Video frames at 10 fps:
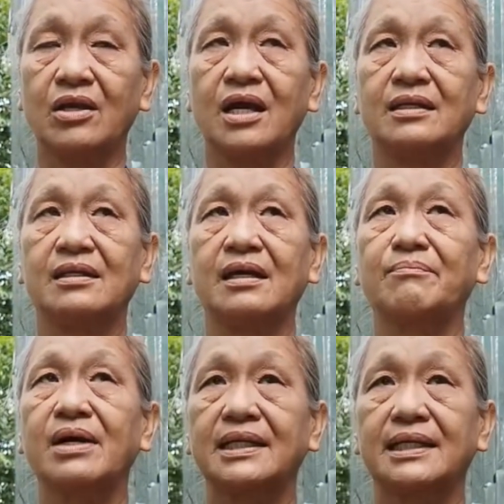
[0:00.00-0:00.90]
Dạ. chứ
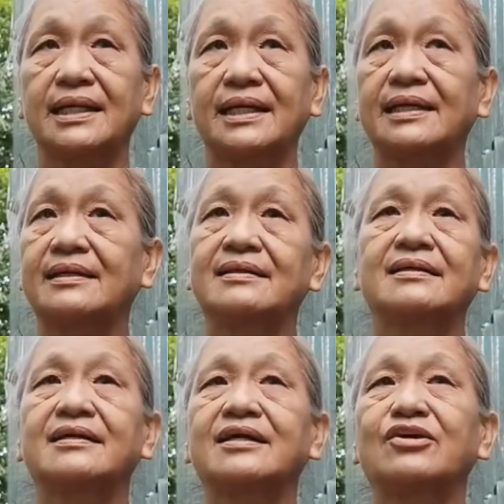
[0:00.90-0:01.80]
không phải là thứ
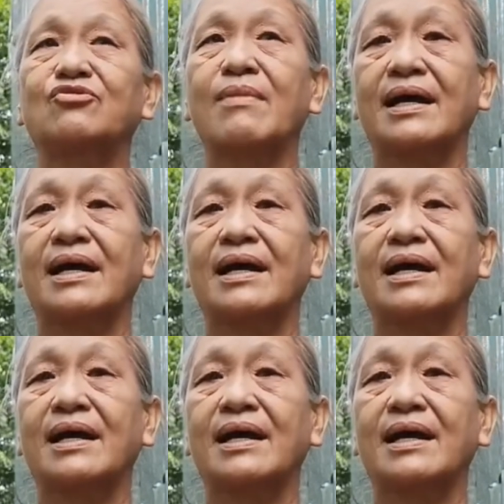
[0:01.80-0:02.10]
thường